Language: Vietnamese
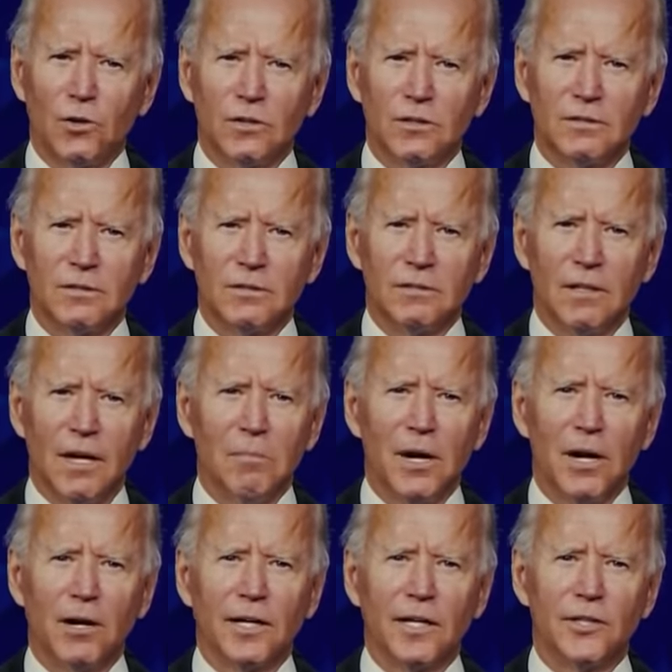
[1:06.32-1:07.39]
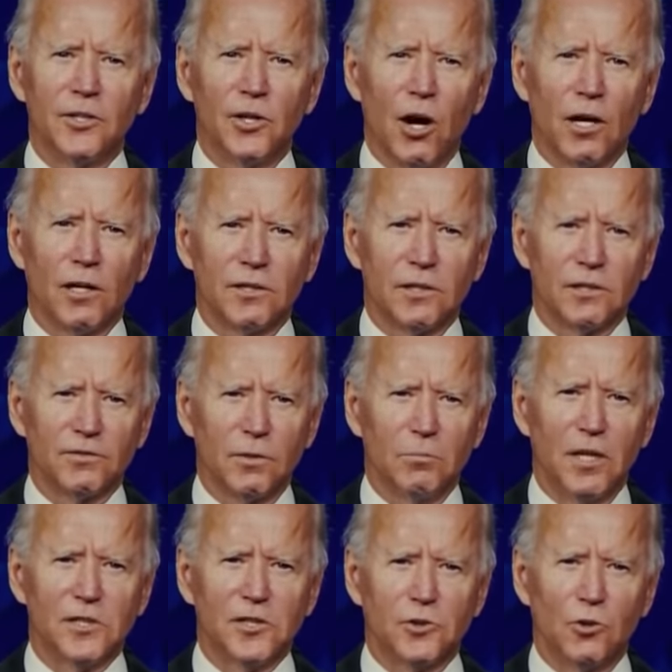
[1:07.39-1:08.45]
Vị Tổng thống hiện nay đã che giấu
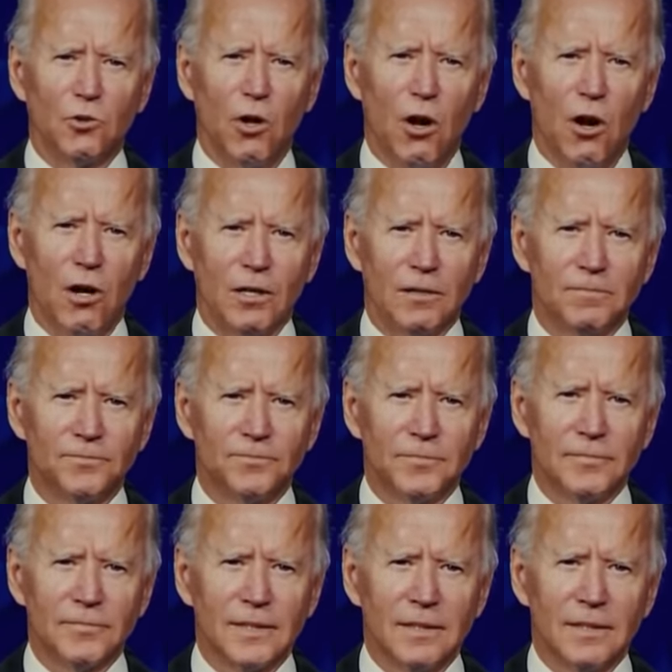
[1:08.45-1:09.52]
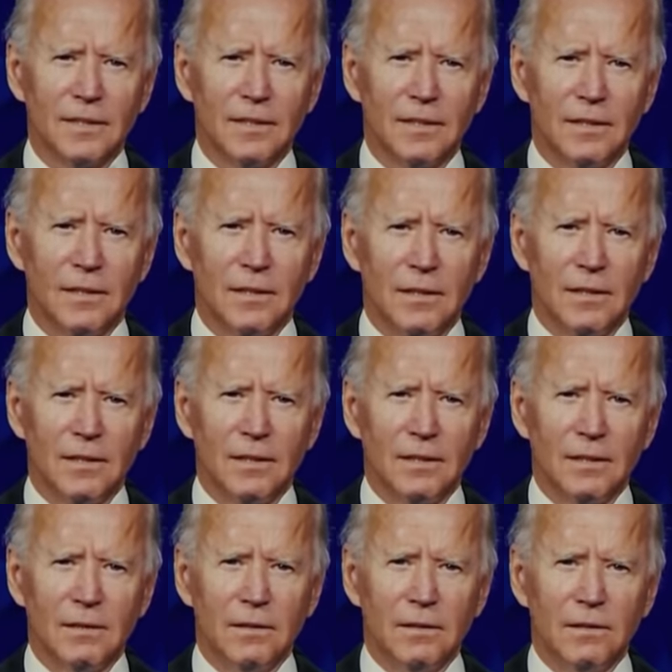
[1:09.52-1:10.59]
nước Mỹ trong bóng tối quá lâu rồi,
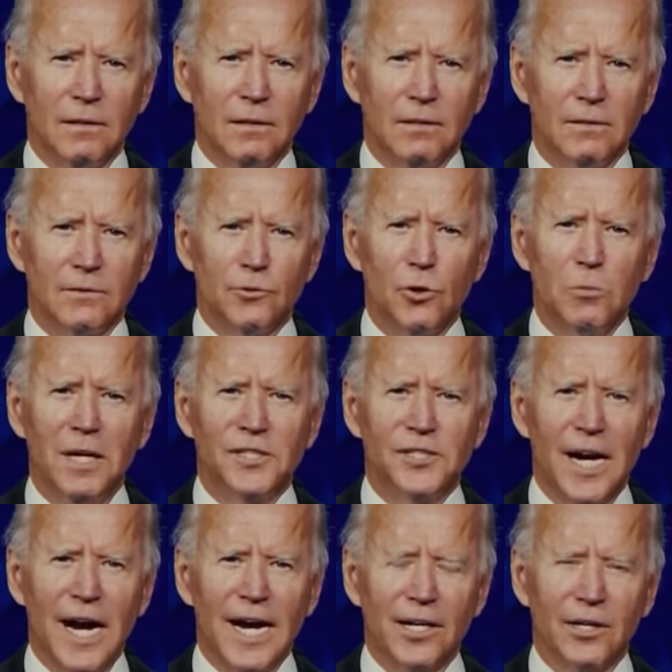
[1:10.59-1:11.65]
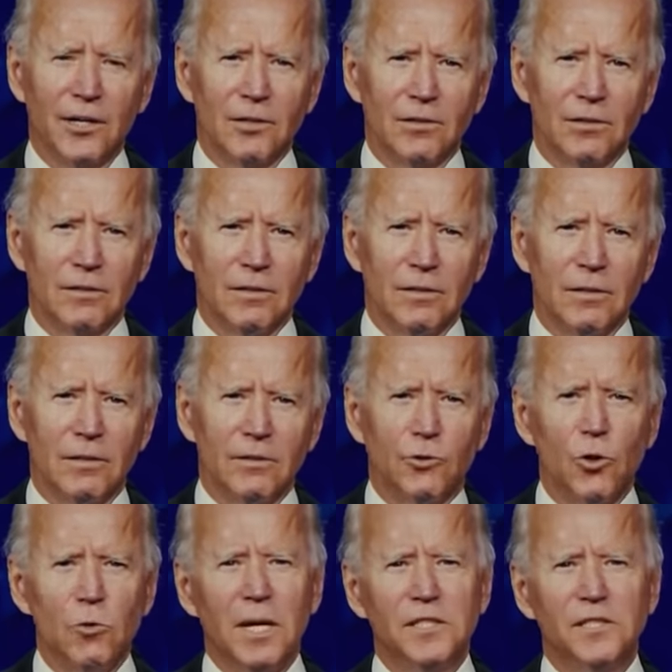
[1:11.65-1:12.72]
quá nhiều tức giận, sự sợ hãi và
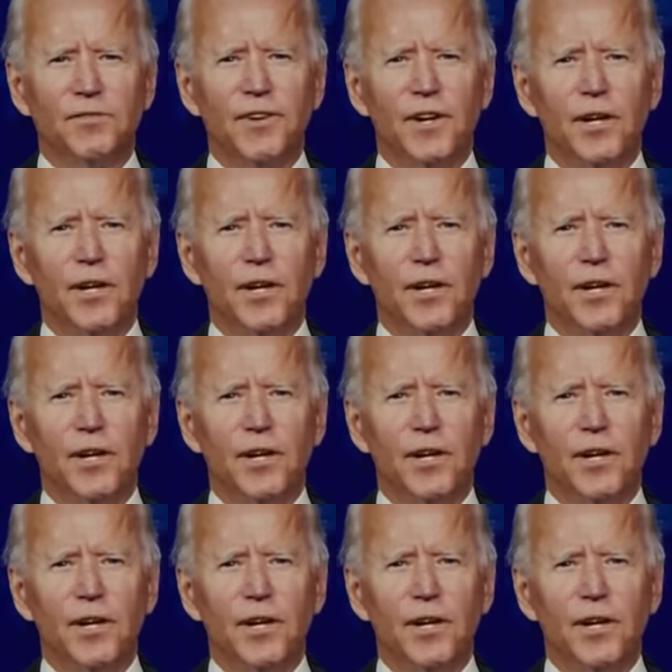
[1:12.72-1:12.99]
chia rẽ.